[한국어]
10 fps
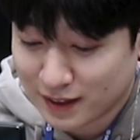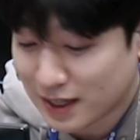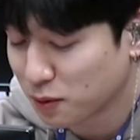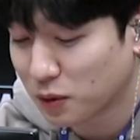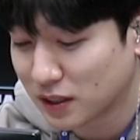
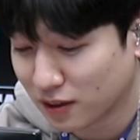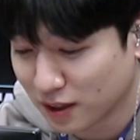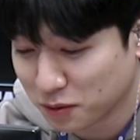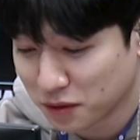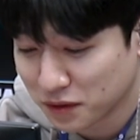타고
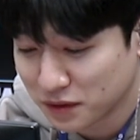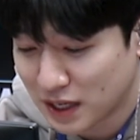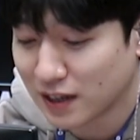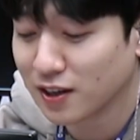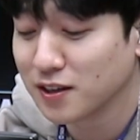가더라도
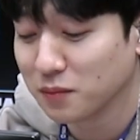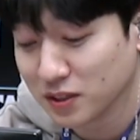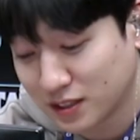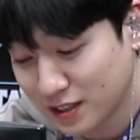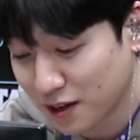야경이
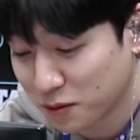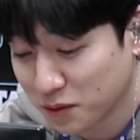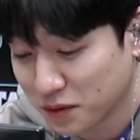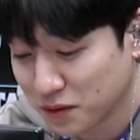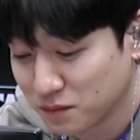
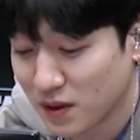멋지다고